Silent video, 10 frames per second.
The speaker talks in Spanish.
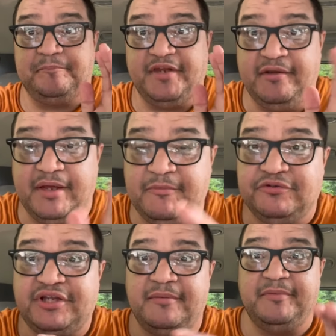Y
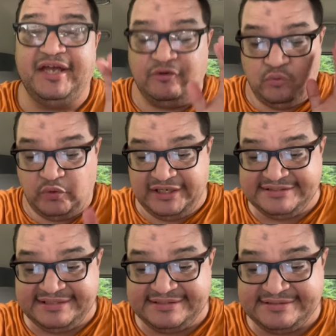vemos también
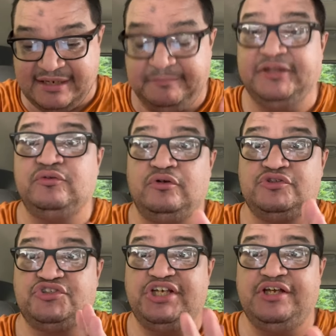jueces capítulo
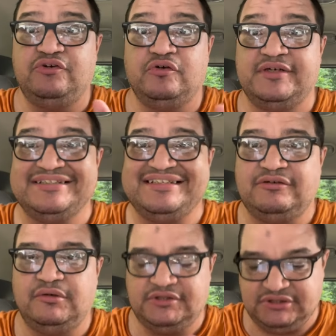5,
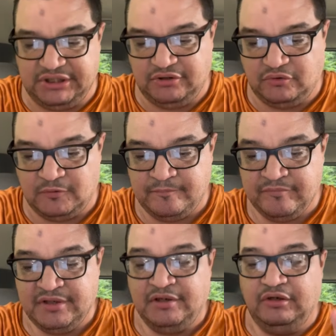versículo 5
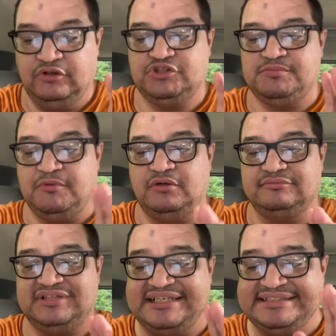los
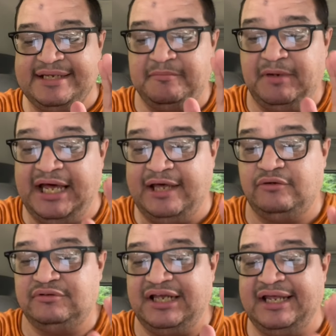montes
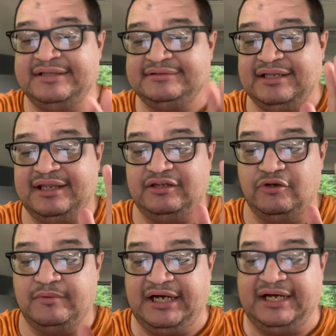temblaron delante de
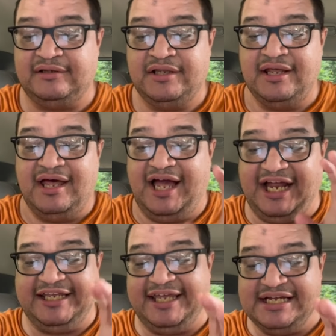Jehová,
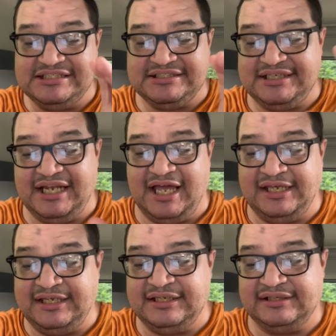aquel
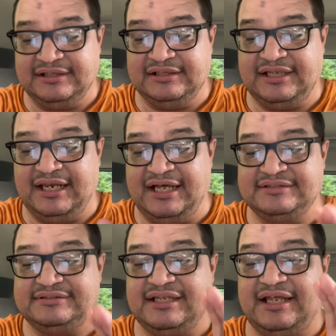Sinaí
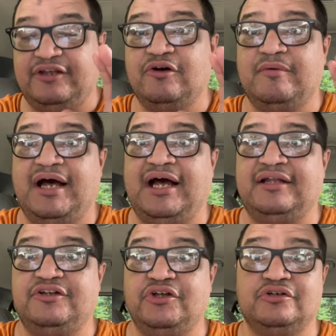delante de
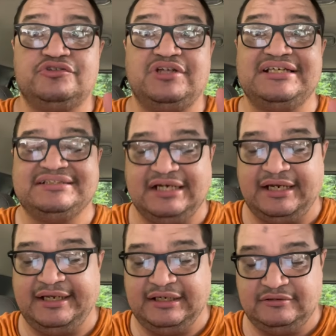Jehová, Dios de
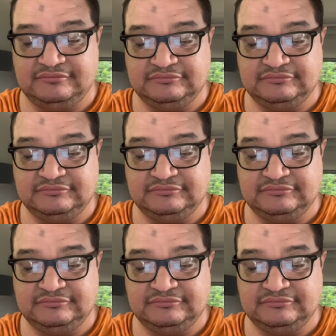Israel.